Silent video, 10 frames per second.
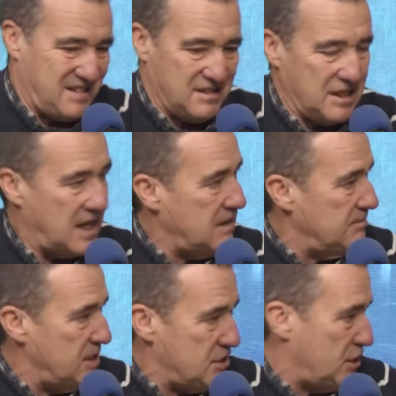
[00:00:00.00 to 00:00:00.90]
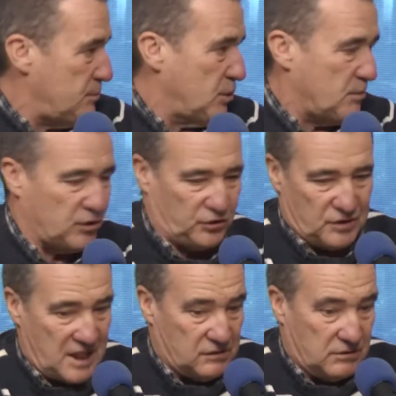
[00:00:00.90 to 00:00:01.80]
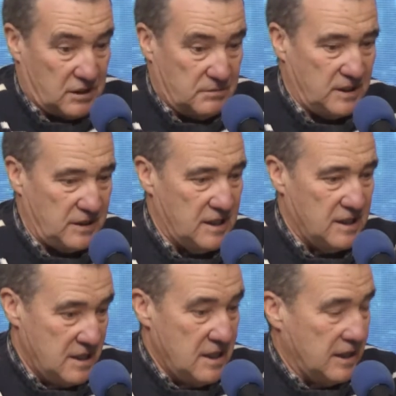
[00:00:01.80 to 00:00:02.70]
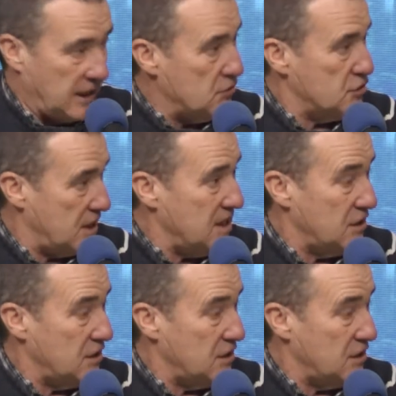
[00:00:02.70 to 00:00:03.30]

ya, es desproporcional totalmente que nos queda.